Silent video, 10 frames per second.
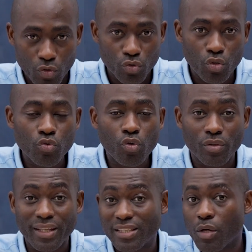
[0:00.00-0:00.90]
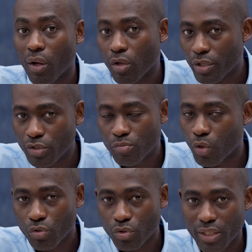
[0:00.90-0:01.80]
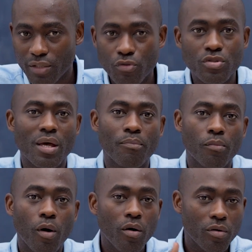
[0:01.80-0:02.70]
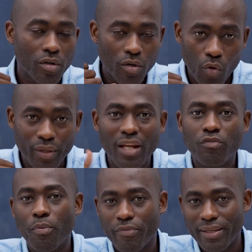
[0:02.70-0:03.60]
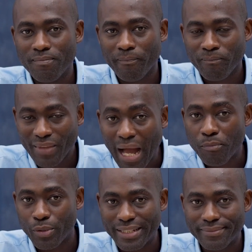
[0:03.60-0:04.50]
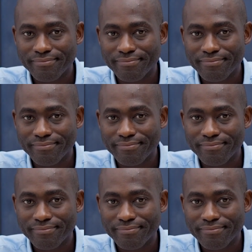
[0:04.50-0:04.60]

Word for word: de nous contacter ou alors un numéro de téléphone simplement auquel vous pouvez appeler.